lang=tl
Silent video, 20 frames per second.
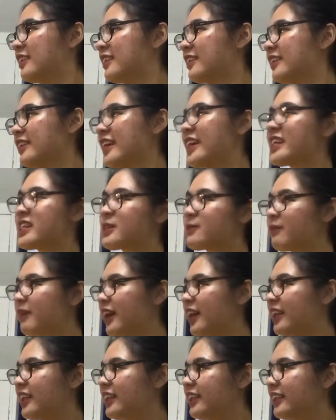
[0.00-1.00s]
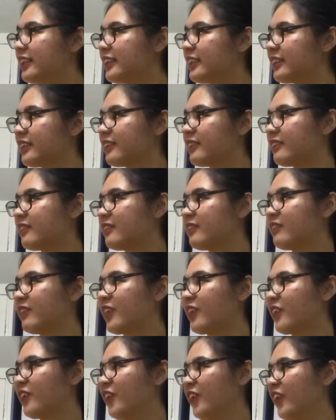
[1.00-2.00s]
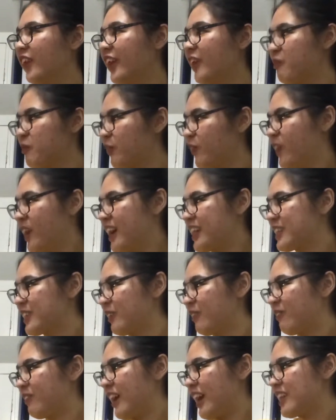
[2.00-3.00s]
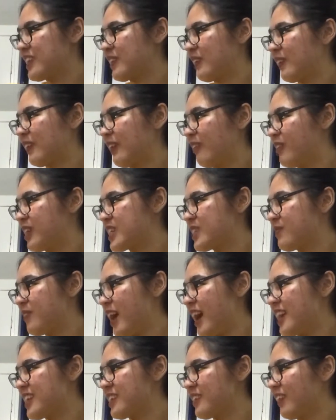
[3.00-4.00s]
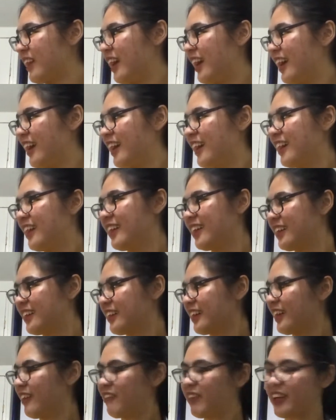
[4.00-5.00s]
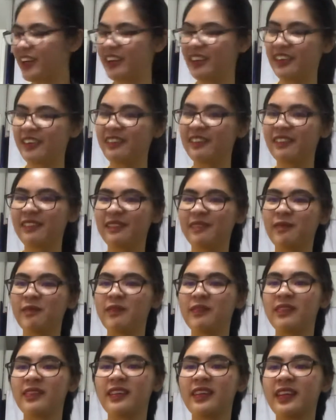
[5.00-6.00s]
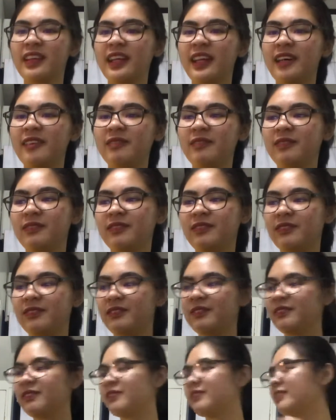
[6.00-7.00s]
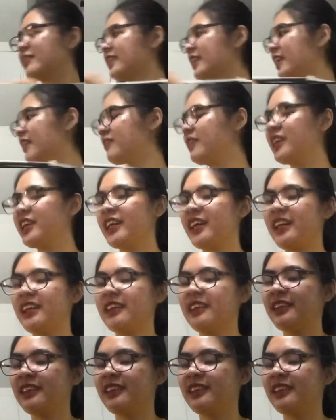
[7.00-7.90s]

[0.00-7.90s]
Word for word: Yes, Bradley! Marunong ka na pumasok-pasok, labas-pasok, ha? Come here. Come. Come here yan.